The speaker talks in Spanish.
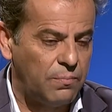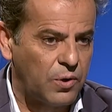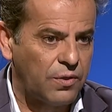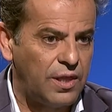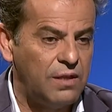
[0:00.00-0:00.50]
en
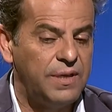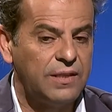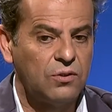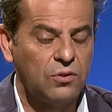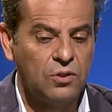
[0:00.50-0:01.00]

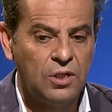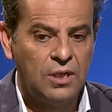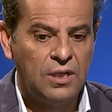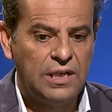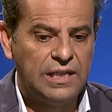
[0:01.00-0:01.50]
procedimiento,
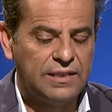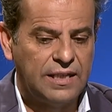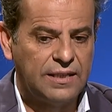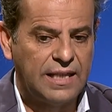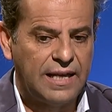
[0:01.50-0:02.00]

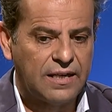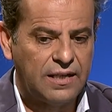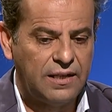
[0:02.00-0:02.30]
intentar